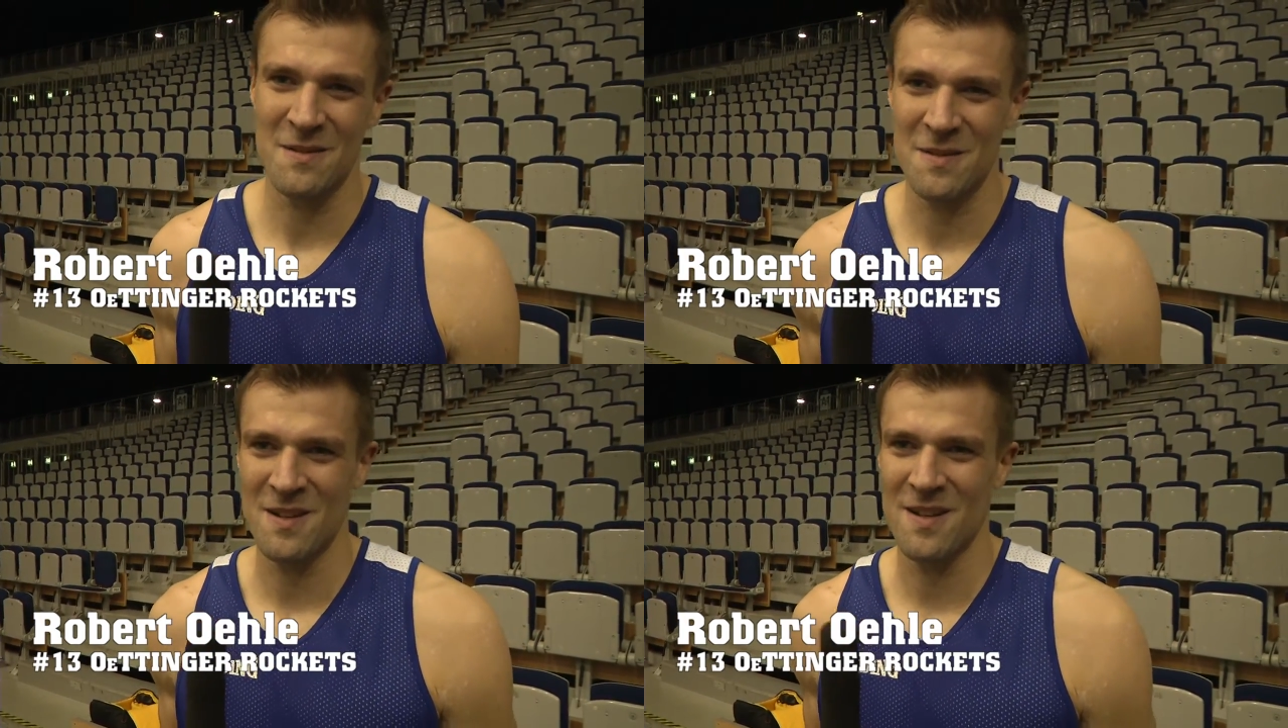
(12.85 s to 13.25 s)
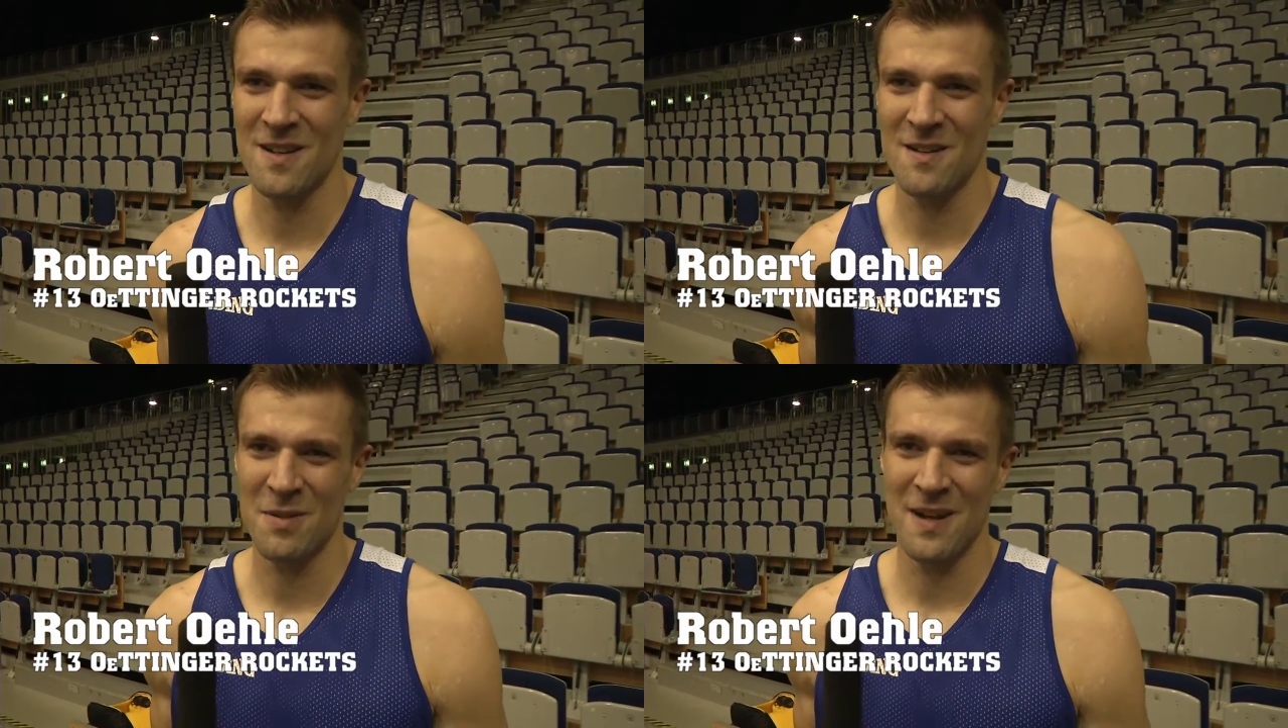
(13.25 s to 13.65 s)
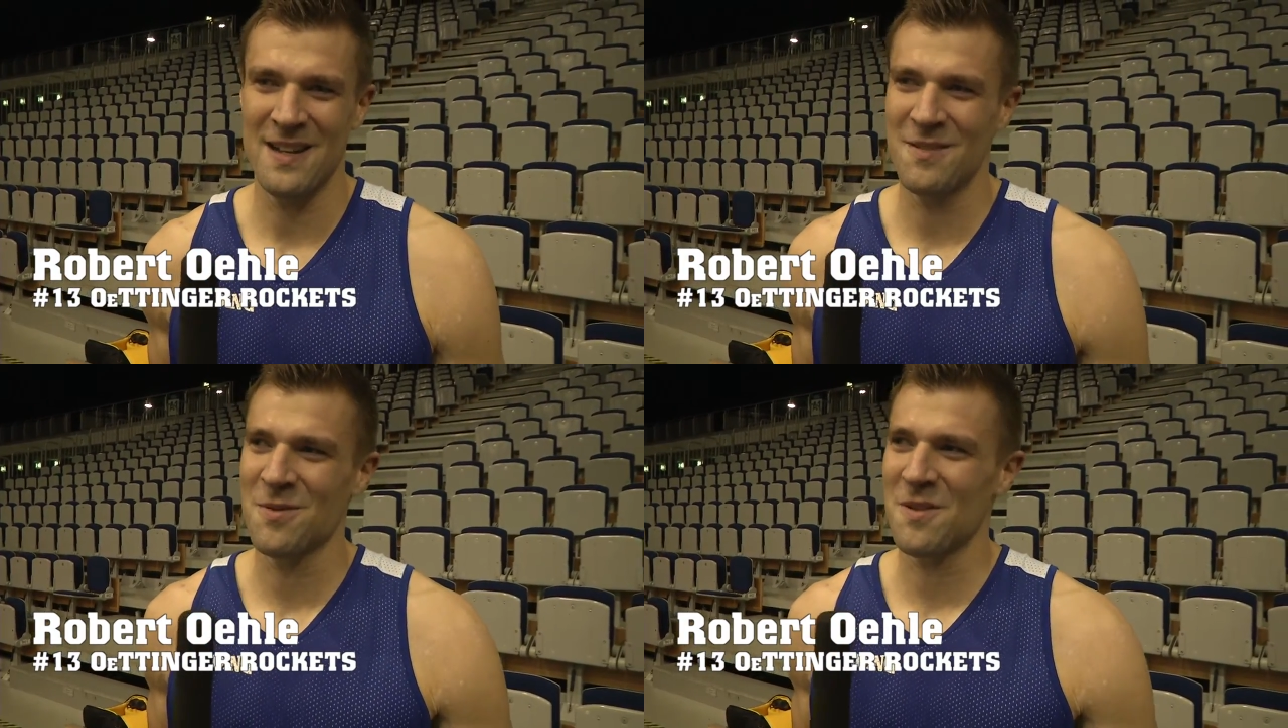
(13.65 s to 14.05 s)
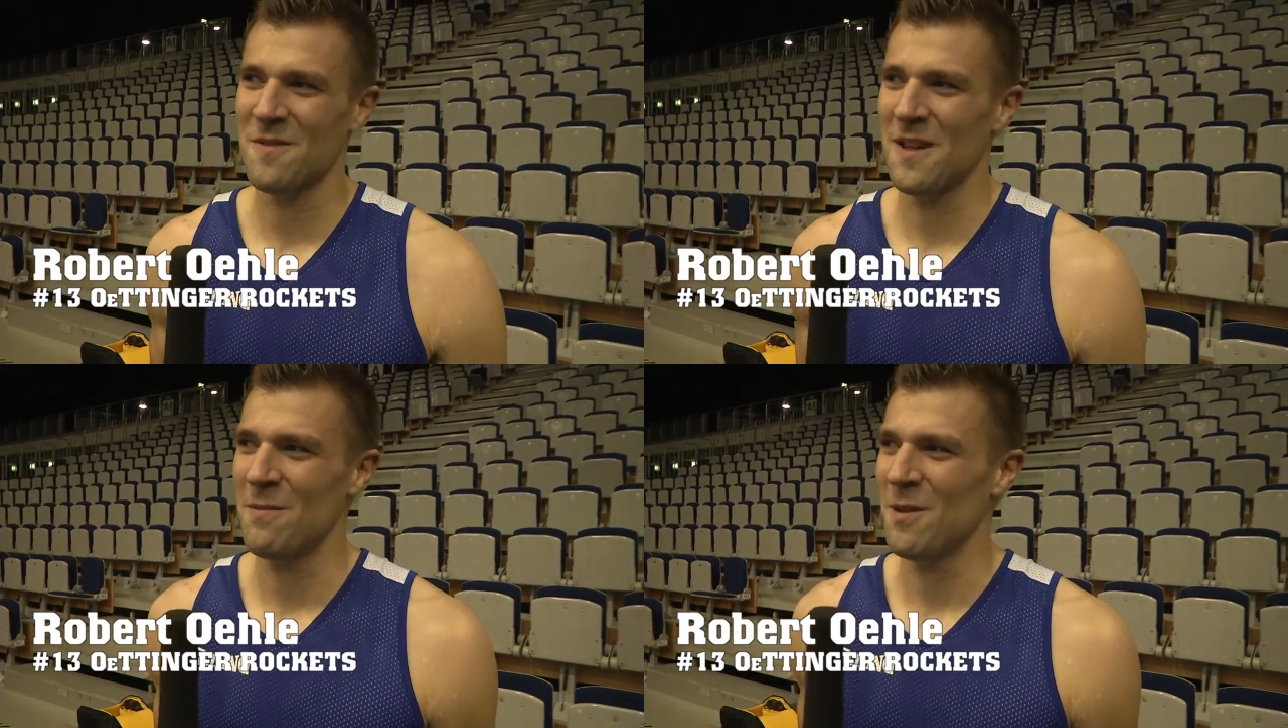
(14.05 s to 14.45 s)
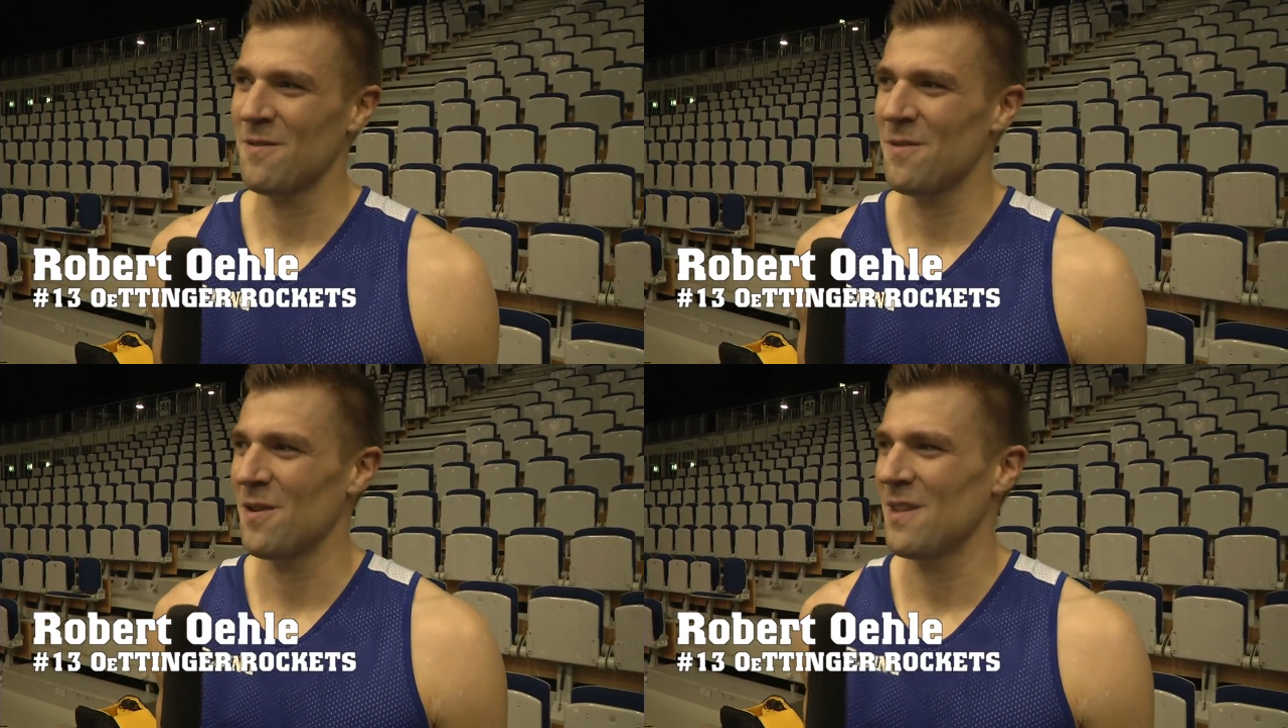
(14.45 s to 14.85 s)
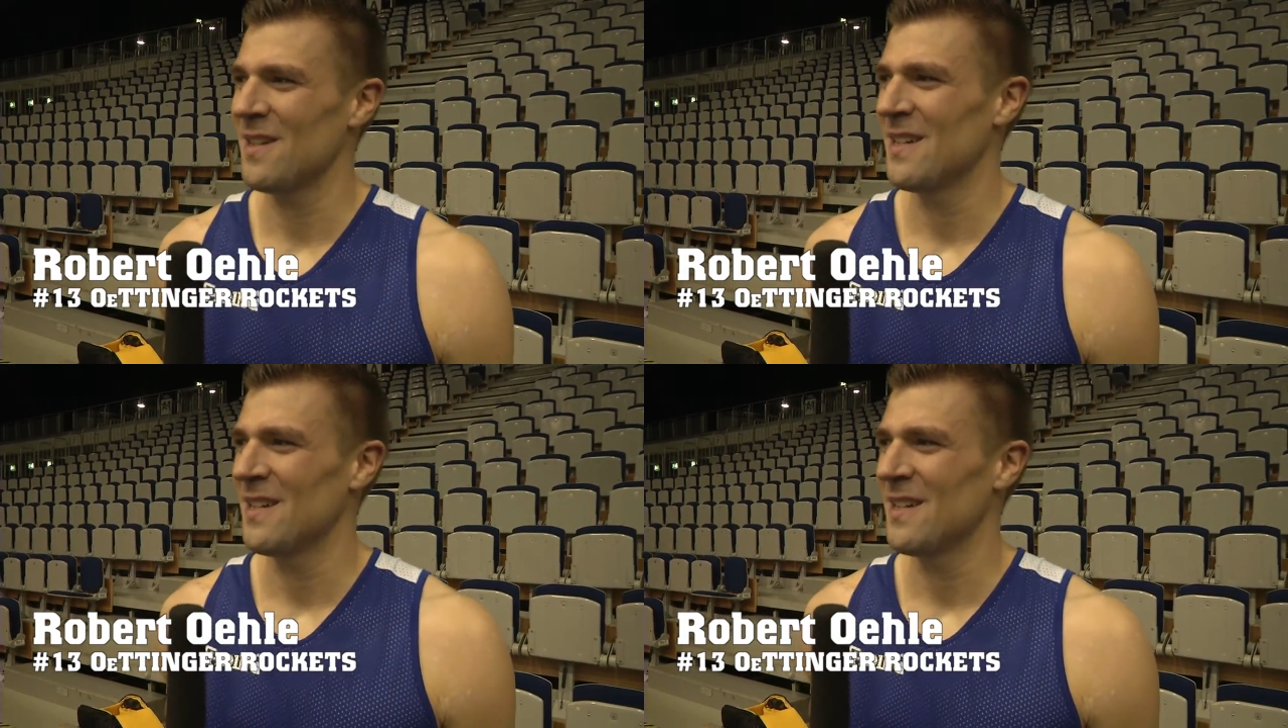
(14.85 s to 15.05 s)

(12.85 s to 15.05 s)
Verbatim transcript: äh, bereiten uns auf Alba vor.